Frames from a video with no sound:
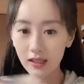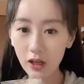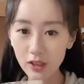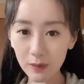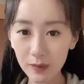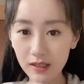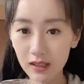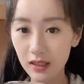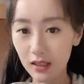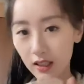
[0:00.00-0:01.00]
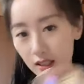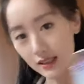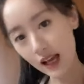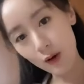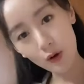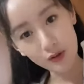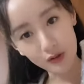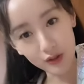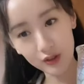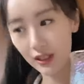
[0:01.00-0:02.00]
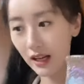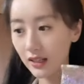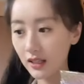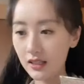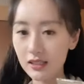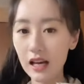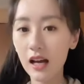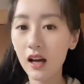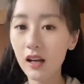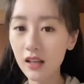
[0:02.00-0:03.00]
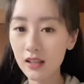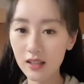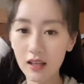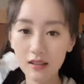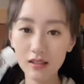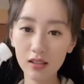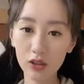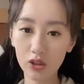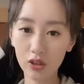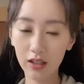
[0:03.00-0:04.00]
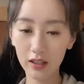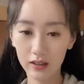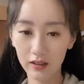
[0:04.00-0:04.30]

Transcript: 然后这个杯子里可以加矿泉水，还可以加盐汽水。